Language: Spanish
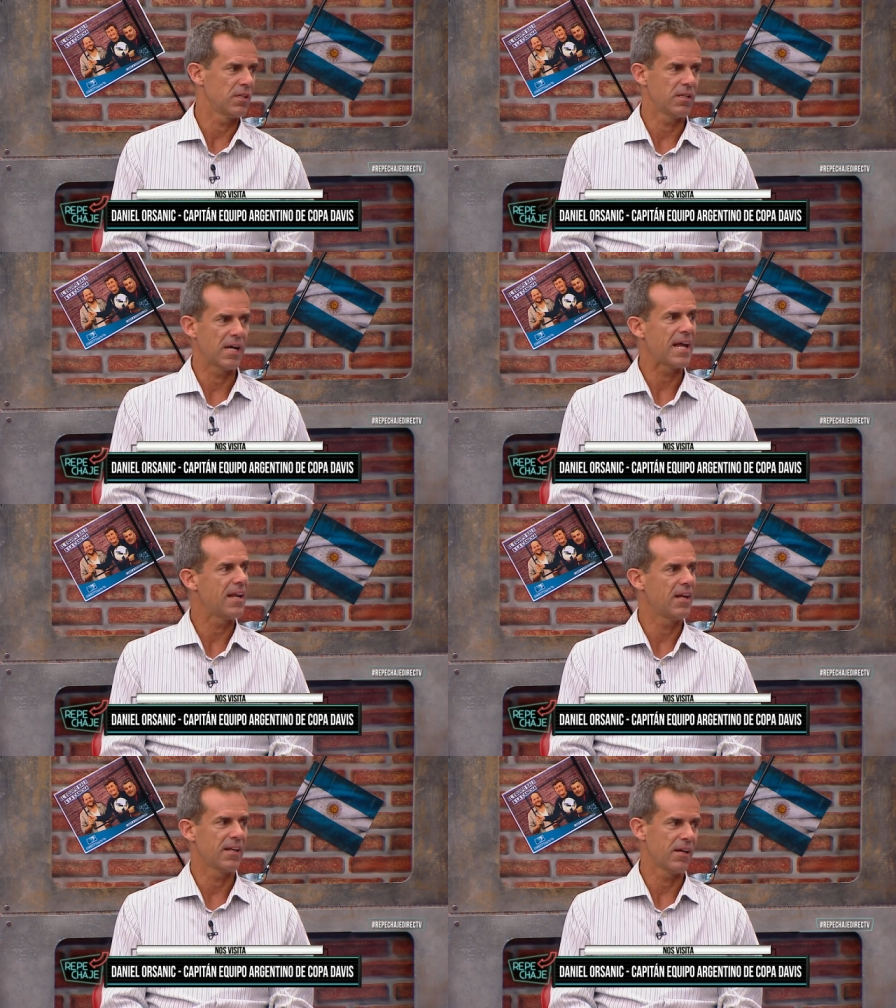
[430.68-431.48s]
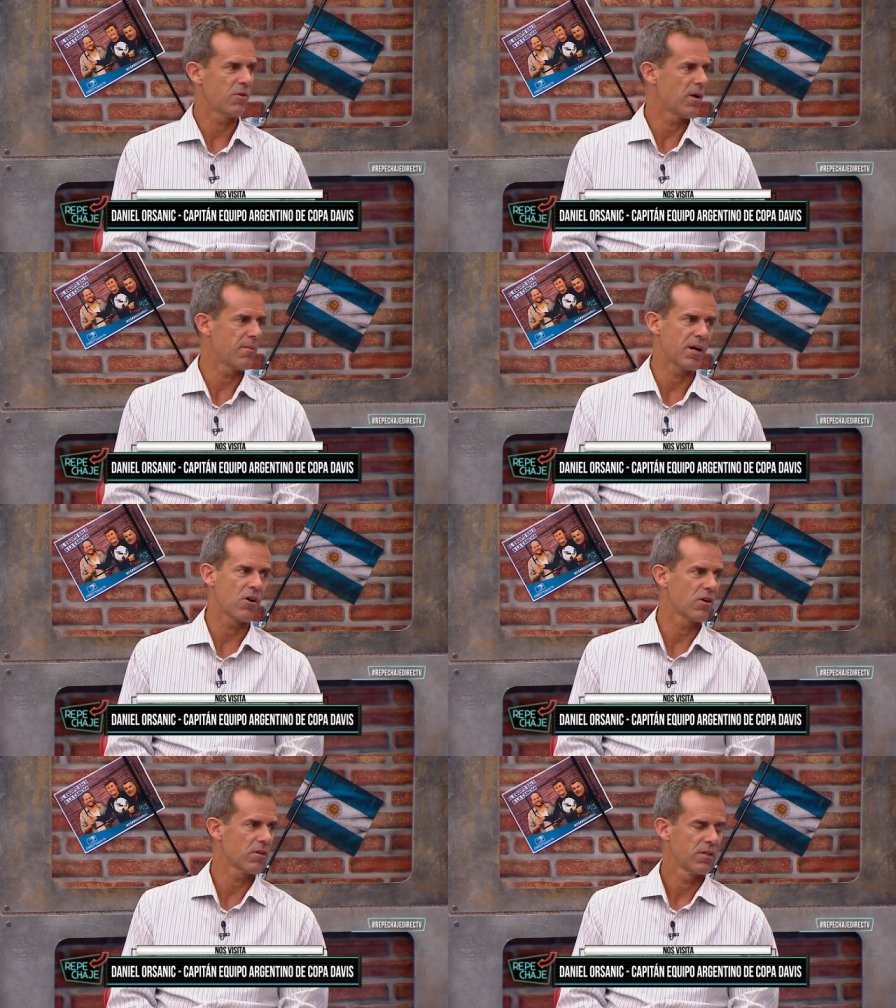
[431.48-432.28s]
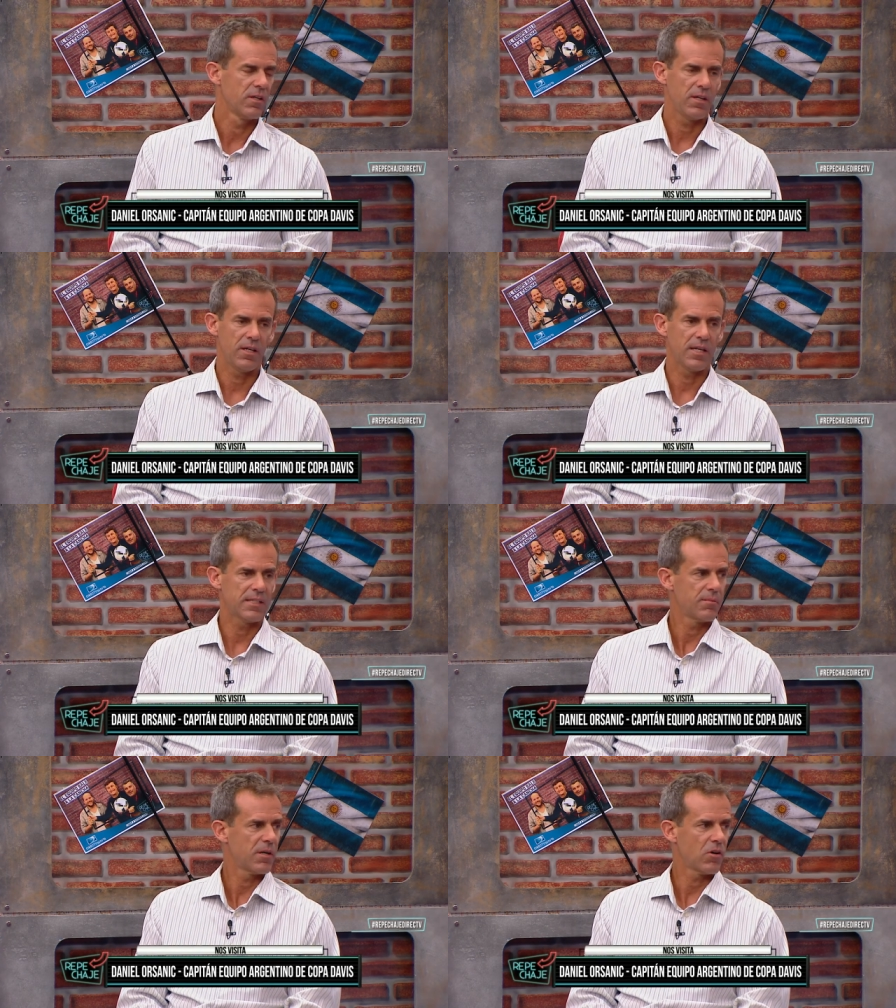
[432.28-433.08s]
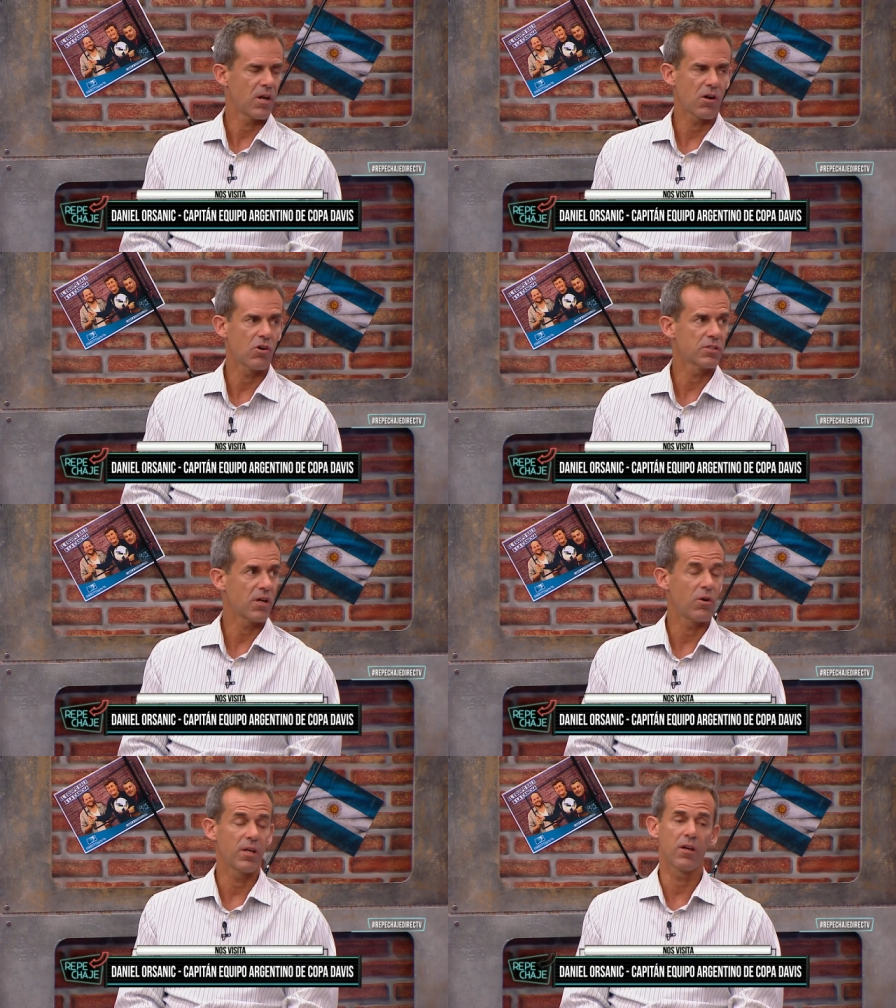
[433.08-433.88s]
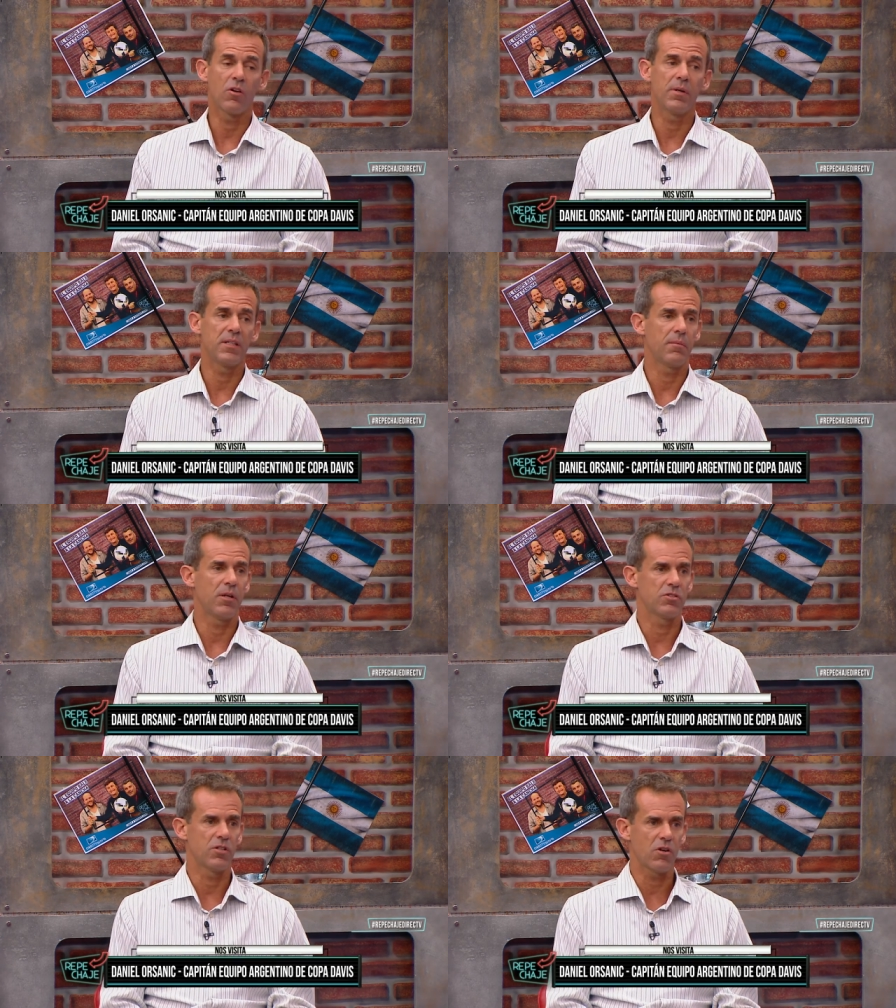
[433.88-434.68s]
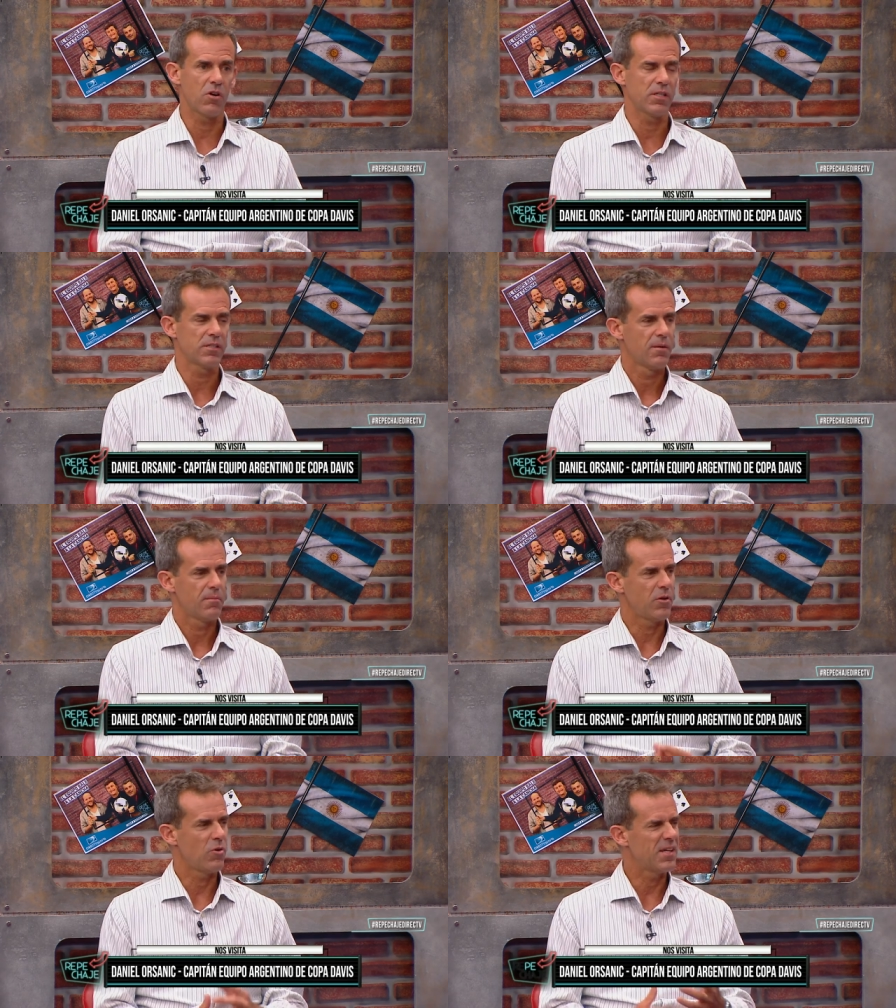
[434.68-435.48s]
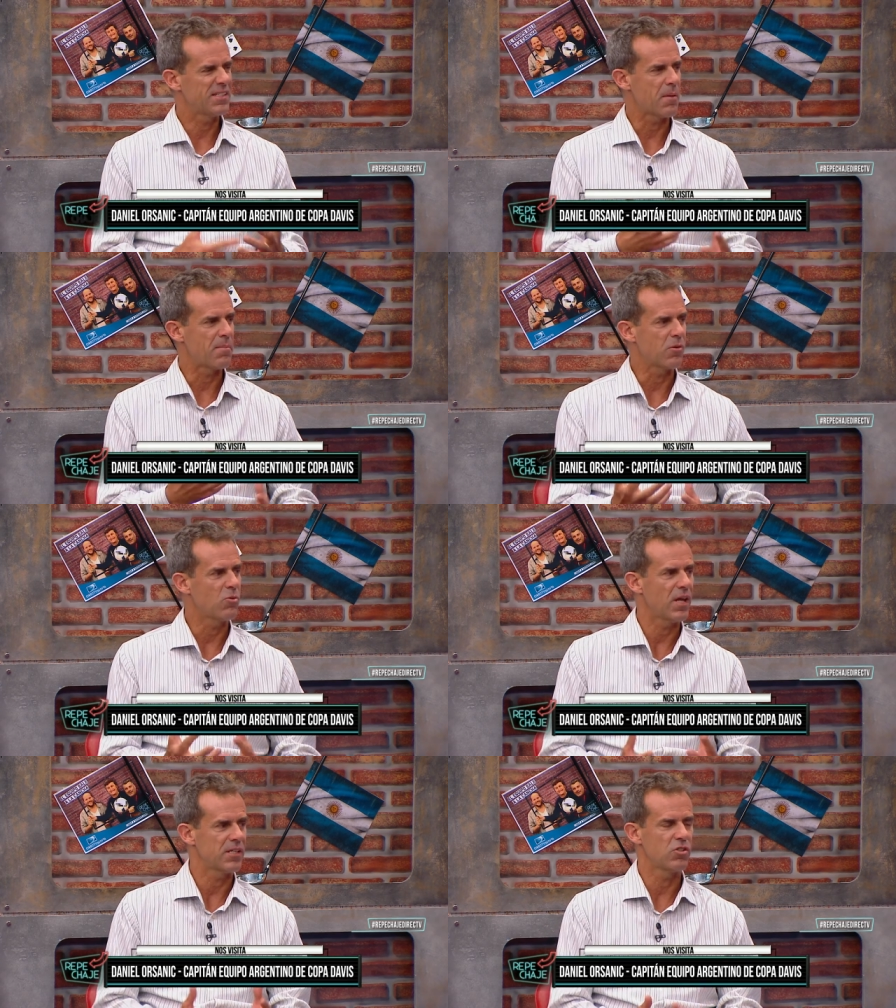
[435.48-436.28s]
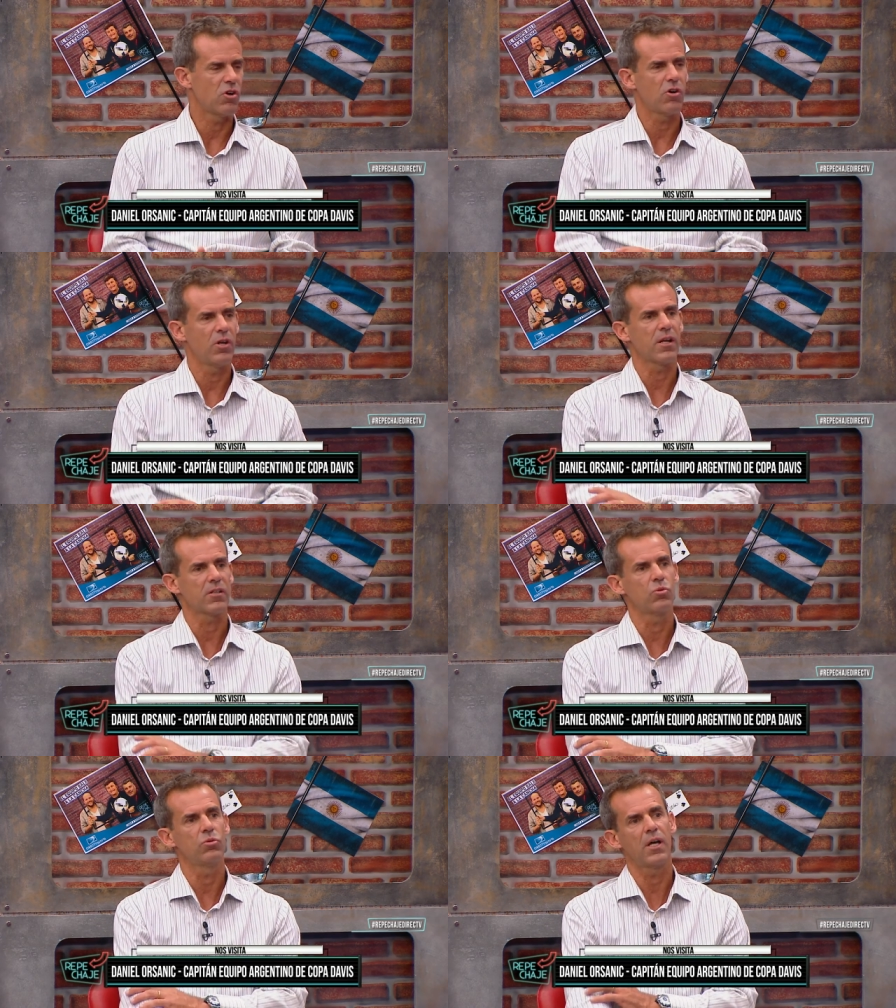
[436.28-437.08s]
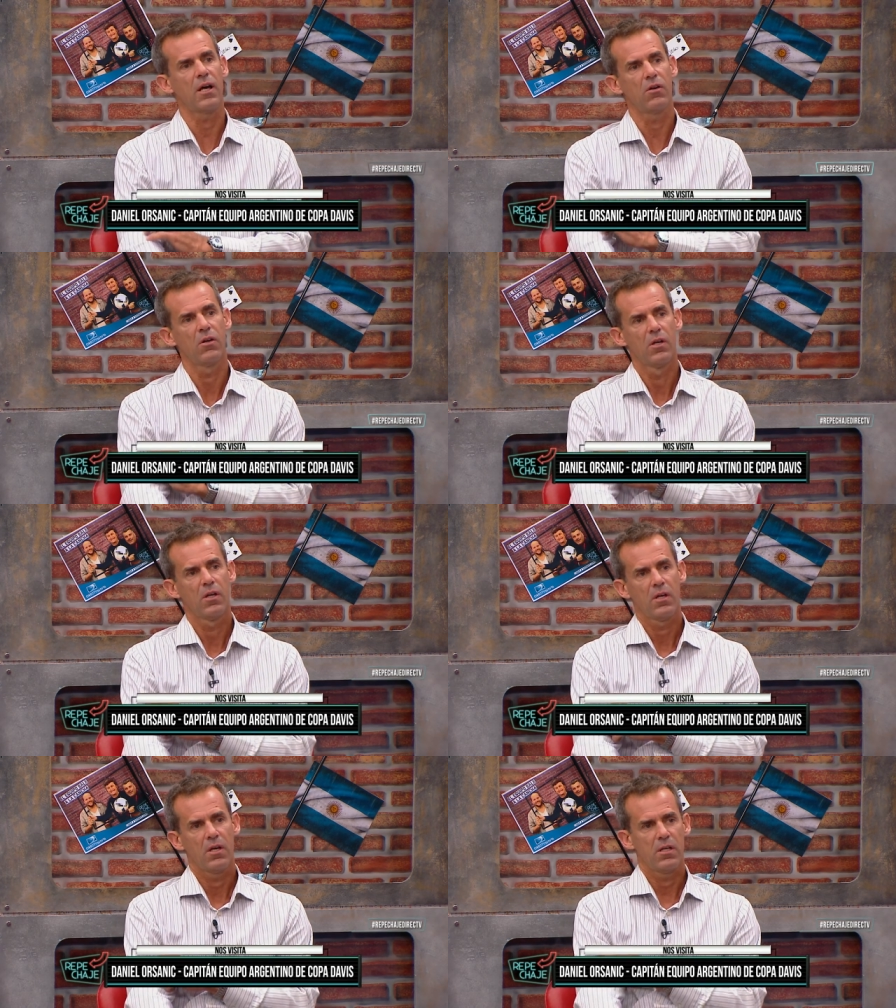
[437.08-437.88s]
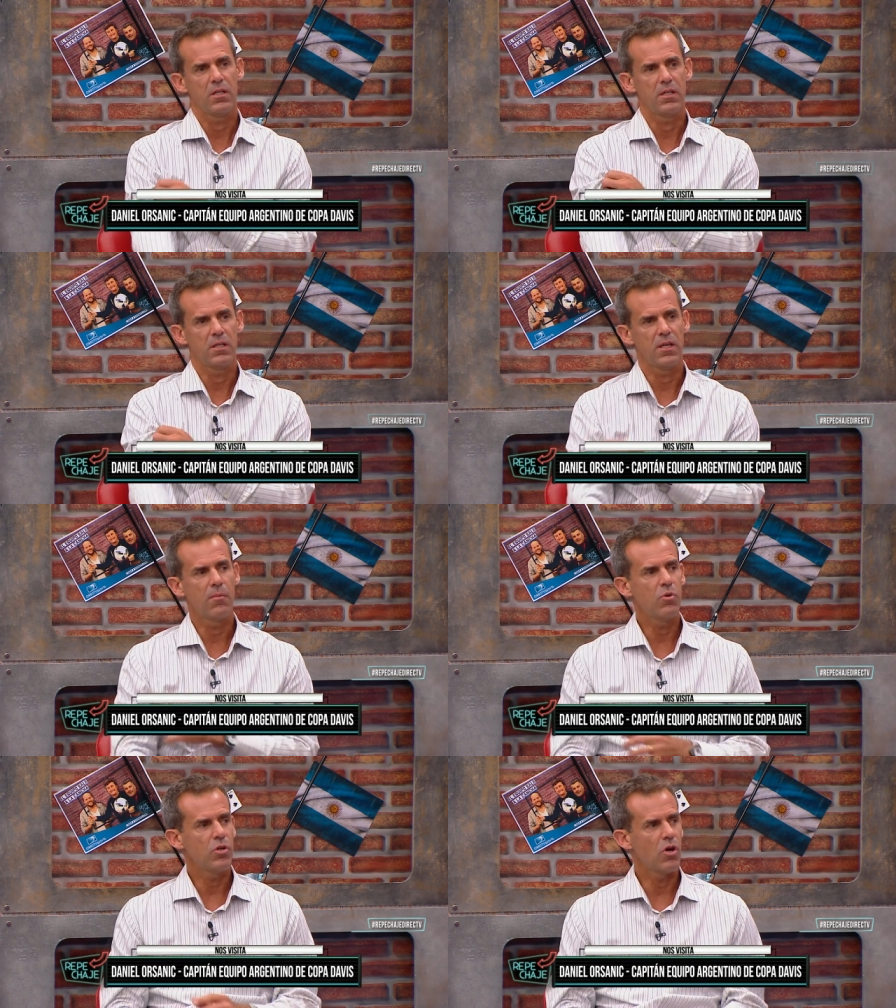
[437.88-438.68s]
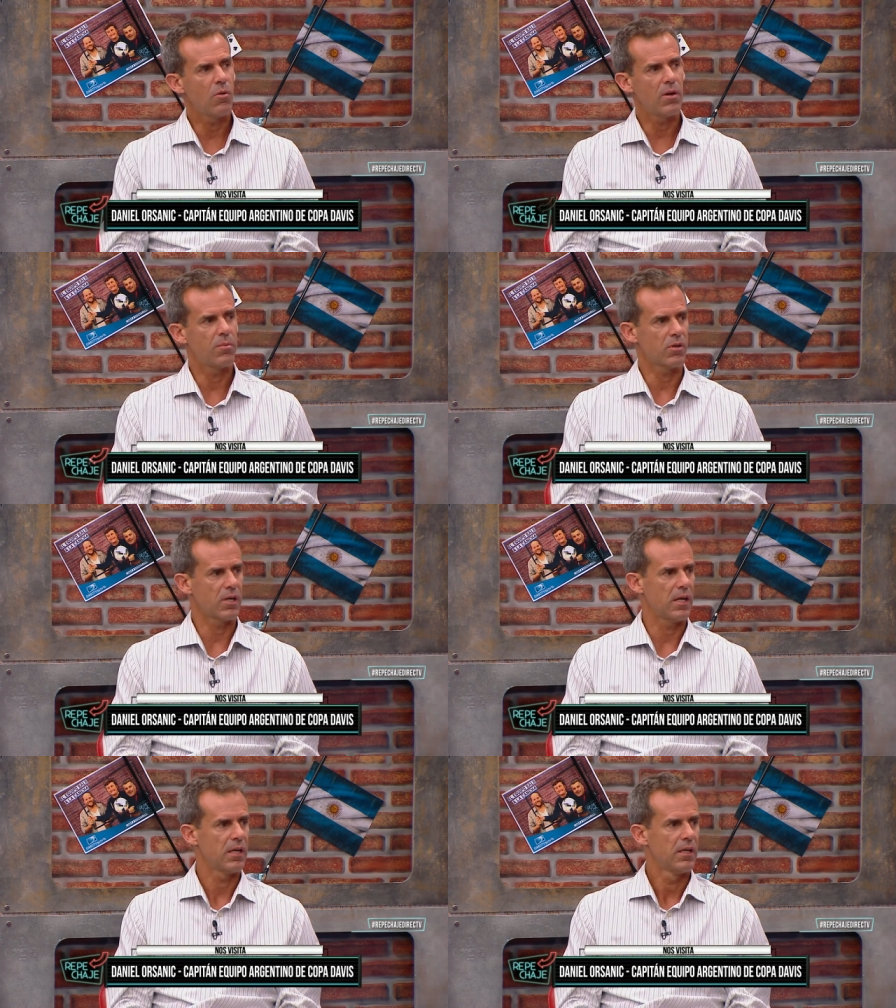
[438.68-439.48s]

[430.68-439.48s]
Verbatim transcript: gana el que juega mejor, el que hace mejor las cosas o el que comete menos errores, pero no hay esa especulación con el resultado. y, y es muy noble porque